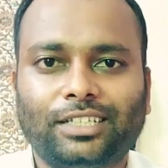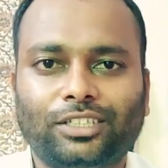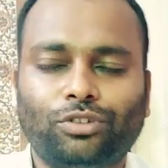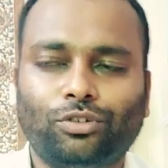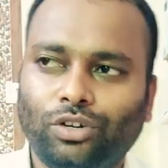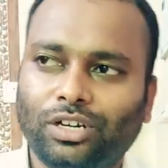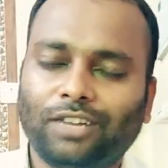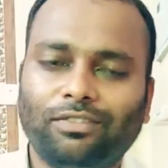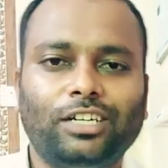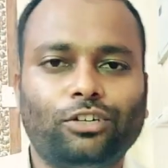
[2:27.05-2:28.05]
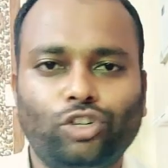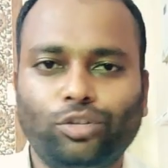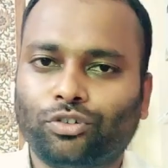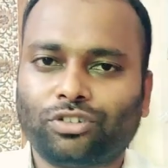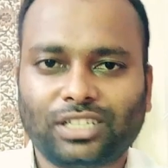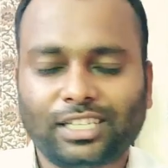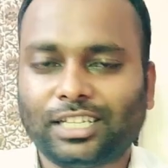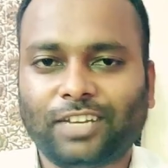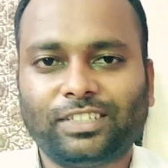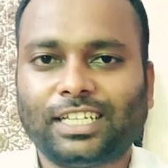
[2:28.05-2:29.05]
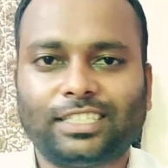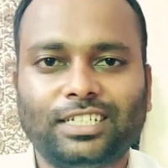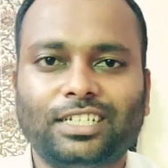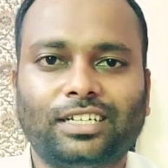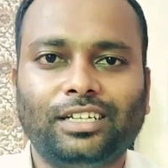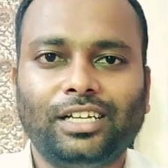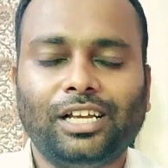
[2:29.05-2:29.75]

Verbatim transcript: நடத்தி உன்னை ஒழுங்கான வழியில் கொண்டு போகணும் தான் இதெல்லாம் வந்து நான் செஞ்சேன்